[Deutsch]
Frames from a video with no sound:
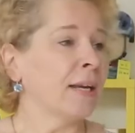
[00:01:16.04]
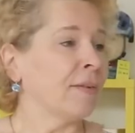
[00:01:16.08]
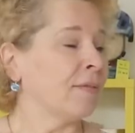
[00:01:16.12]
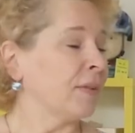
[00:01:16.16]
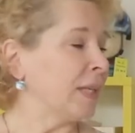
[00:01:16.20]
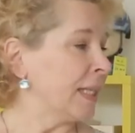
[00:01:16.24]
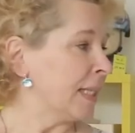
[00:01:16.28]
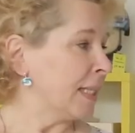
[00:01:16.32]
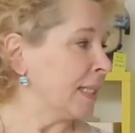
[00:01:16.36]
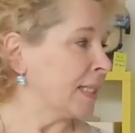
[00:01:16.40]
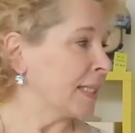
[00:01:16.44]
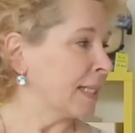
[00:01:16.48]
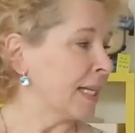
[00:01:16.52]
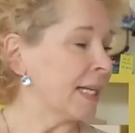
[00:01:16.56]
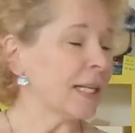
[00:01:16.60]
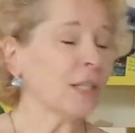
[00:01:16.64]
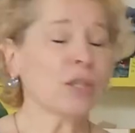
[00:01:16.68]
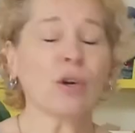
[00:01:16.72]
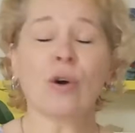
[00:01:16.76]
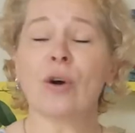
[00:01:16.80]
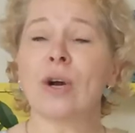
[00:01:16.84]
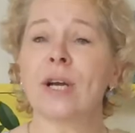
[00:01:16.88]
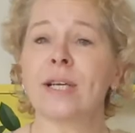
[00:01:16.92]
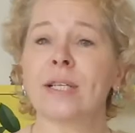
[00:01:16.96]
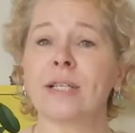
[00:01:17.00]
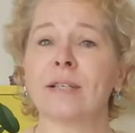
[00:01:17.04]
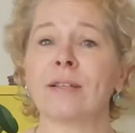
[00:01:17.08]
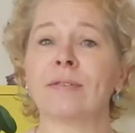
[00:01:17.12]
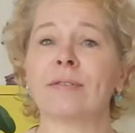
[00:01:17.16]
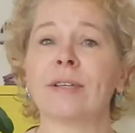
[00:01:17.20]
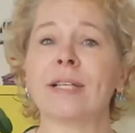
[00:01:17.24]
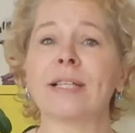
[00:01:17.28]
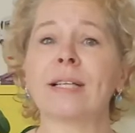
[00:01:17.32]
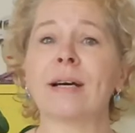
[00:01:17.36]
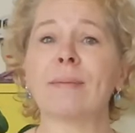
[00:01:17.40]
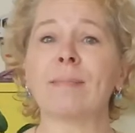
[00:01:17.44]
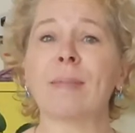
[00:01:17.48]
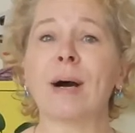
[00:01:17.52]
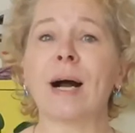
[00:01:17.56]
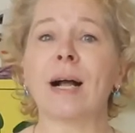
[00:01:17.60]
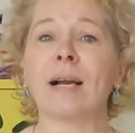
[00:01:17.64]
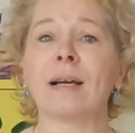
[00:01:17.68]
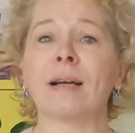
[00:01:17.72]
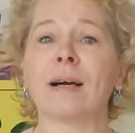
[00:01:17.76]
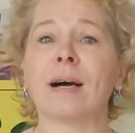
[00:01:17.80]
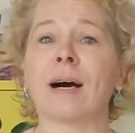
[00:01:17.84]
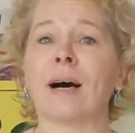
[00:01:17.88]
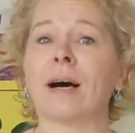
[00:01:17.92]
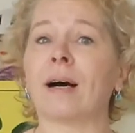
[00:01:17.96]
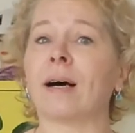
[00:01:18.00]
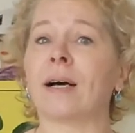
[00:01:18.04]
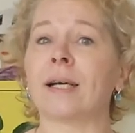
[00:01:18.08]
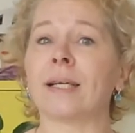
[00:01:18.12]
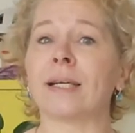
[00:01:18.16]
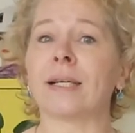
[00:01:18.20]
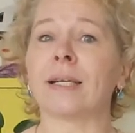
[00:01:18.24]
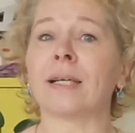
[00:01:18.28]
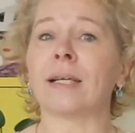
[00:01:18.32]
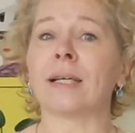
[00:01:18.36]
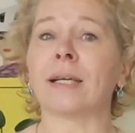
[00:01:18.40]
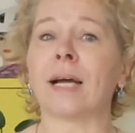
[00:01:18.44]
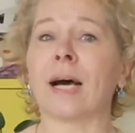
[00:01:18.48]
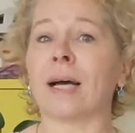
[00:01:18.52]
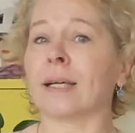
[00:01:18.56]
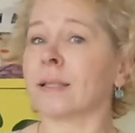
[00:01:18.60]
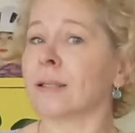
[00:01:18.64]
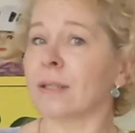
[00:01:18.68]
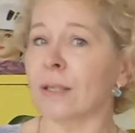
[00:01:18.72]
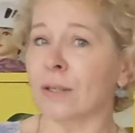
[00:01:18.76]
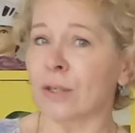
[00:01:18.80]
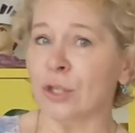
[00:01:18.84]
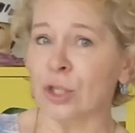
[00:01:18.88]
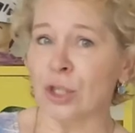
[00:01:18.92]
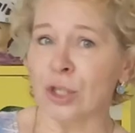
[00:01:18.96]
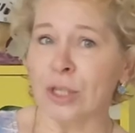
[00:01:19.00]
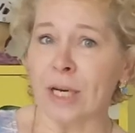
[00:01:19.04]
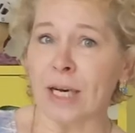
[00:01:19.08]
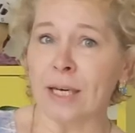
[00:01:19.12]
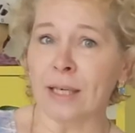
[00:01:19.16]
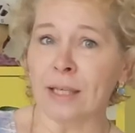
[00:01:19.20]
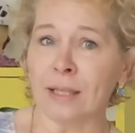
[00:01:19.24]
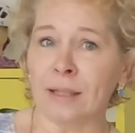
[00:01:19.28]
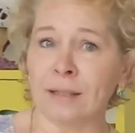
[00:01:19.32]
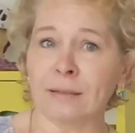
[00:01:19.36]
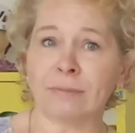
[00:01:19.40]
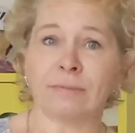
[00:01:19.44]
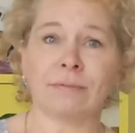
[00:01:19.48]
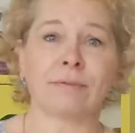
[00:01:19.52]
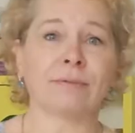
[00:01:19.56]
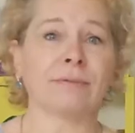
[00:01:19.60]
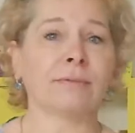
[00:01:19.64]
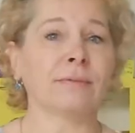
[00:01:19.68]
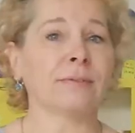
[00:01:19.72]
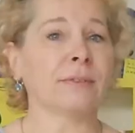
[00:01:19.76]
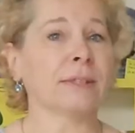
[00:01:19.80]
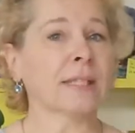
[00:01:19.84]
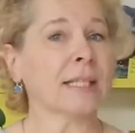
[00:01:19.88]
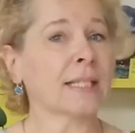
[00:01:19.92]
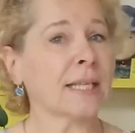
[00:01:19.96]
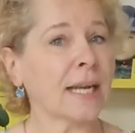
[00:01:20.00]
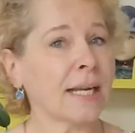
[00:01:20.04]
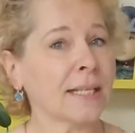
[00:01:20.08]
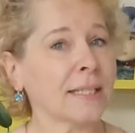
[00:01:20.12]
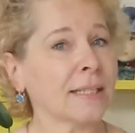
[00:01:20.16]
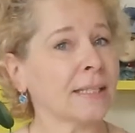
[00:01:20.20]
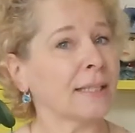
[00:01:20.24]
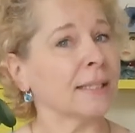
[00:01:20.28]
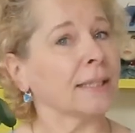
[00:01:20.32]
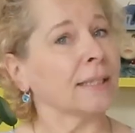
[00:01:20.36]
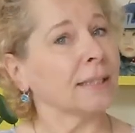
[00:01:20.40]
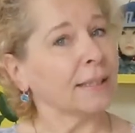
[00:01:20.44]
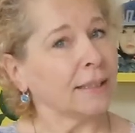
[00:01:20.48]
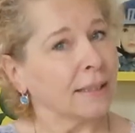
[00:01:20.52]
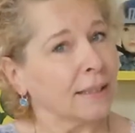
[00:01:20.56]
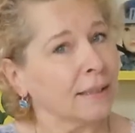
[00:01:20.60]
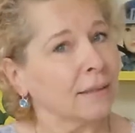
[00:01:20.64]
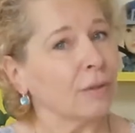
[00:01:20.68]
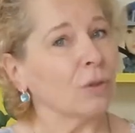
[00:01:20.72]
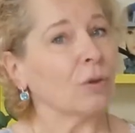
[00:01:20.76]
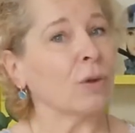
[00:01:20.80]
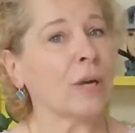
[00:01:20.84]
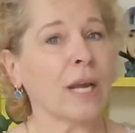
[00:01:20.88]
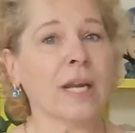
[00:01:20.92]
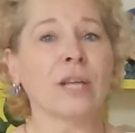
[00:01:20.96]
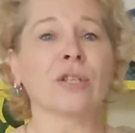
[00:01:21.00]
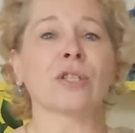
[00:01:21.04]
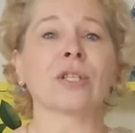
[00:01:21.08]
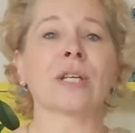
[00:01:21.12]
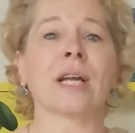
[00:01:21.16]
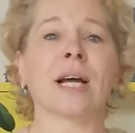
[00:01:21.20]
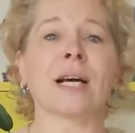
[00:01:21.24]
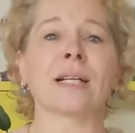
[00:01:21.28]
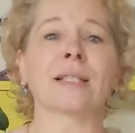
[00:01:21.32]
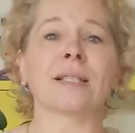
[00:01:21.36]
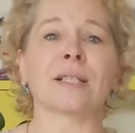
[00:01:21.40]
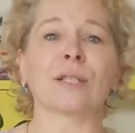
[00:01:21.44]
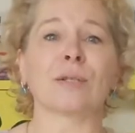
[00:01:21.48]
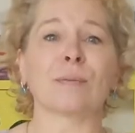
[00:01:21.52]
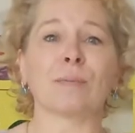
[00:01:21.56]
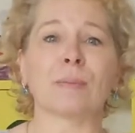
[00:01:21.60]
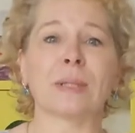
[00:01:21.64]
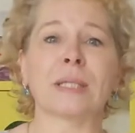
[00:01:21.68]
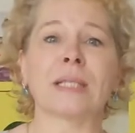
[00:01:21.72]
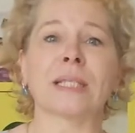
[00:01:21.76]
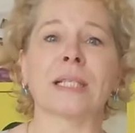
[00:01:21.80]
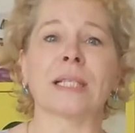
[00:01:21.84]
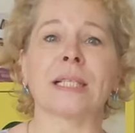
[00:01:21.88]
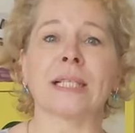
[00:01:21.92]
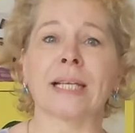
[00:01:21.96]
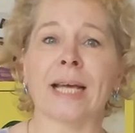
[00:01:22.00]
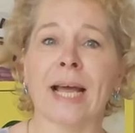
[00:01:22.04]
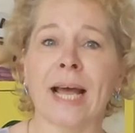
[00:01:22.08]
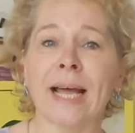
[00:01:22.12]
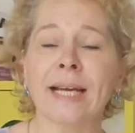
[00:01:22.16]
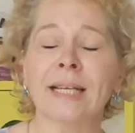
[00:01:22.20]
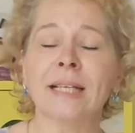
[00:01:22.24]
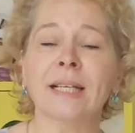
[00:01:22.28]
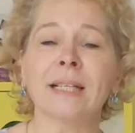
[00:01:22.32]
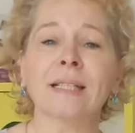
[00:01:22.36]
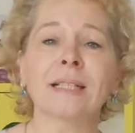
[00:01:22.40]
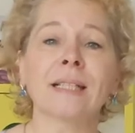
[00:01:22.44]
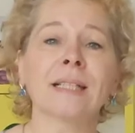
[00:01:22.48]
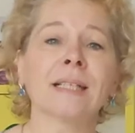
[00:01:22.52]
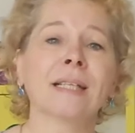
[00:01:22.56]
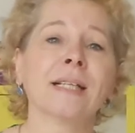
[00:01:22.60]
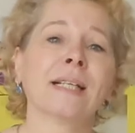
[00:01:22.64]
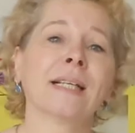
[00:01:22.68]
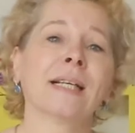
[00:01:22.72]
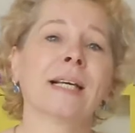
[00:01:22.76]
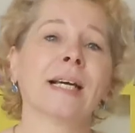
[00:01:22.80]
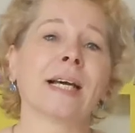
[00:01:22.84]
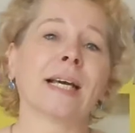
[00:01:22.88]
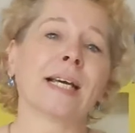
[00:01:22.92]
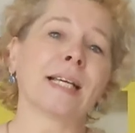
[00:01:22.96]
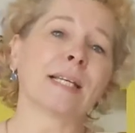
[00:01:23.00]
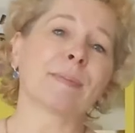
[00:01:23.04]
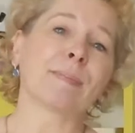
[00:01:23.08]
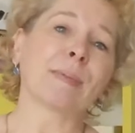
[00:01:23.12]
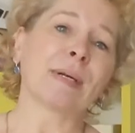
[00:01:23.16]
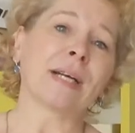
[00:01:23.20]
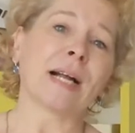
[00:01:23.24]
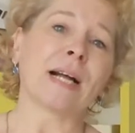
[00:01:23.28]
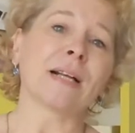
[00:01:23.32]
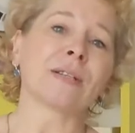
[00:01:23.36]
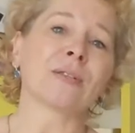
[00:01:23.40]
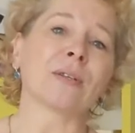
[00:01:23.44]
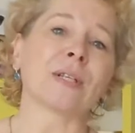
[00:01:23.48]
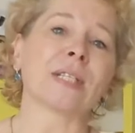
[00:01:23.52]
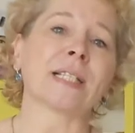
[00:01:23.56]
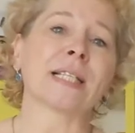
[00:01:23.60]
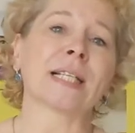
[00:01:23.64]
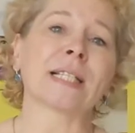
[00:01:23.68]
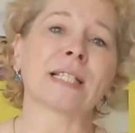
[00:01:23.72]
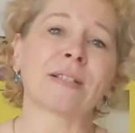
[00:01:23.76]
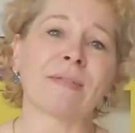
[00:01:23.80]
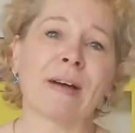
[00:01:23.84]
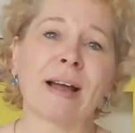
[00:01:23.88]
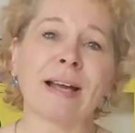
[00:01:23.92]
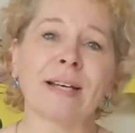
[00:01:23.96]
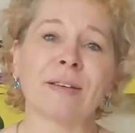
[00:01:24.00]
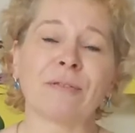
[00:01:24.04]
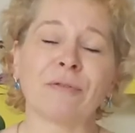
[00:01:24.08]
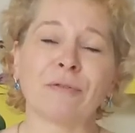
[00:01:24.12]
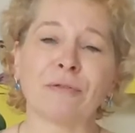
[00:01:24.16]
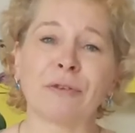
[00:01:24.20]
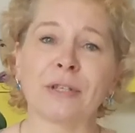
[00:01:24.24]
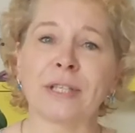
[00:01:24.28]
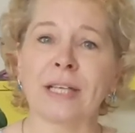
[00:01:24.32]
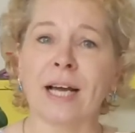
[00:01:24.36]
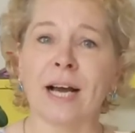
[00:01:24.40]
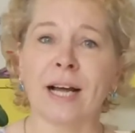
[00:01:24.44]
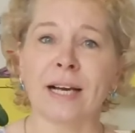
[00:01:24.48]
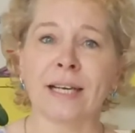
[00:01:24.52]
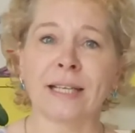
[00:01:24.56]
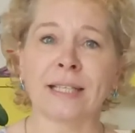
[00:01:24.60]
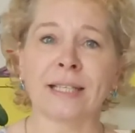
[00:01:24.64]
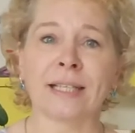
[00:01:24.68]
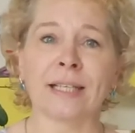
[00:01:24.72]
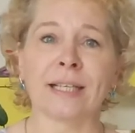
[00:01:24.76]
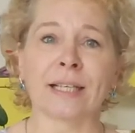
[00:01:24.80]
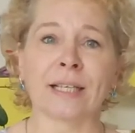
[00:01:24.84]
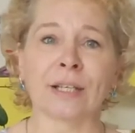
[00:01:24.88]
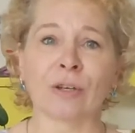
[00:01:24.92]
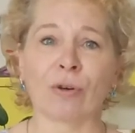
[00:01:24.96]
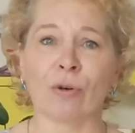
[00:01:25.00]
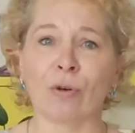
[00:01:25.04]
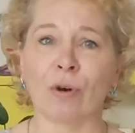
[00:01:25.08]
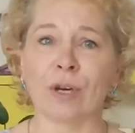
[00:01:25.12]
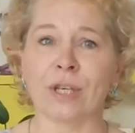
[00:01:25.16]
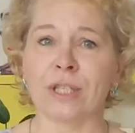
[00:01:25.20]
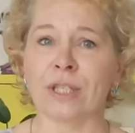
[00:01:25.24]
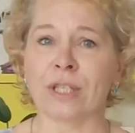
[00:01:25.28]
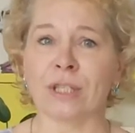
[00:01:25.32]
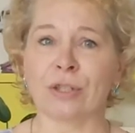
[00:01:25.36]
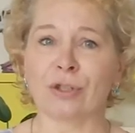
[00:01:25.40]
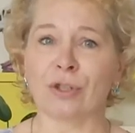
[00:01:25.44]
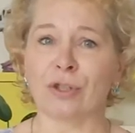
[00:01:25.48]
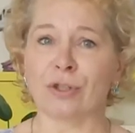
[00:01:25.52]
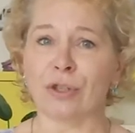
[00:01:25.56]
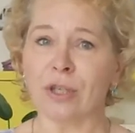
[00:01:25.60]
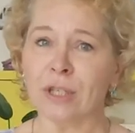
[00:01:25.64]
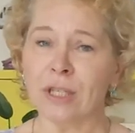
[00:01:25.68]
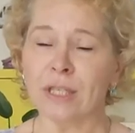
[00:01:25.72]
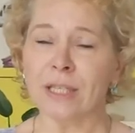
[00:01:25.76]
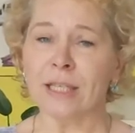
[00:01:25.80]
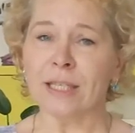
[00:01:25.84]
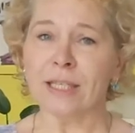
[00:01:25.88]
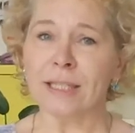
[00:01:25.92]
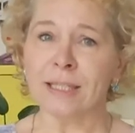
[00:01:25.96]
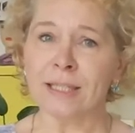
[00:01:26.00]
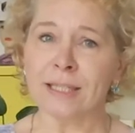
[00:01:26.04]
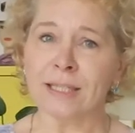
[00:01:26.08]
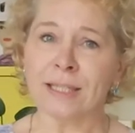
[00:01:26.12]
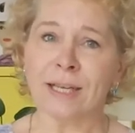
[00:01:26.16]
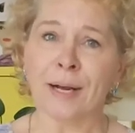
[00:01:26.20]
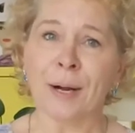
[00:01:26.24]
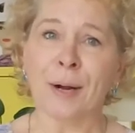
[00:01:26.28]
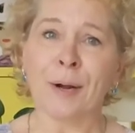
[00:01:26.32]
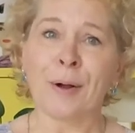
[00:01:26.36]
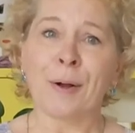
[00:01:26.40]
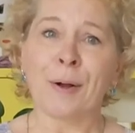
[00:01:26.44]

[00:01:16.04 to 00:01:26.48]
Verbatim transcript: Wie ihr seht, heute wieder mal an anderer Stelle das heißt, die Location hat sich ein bisschen geändert. Ich bin also in der zweiten Filiale hier in Reutnitz-Störteritz.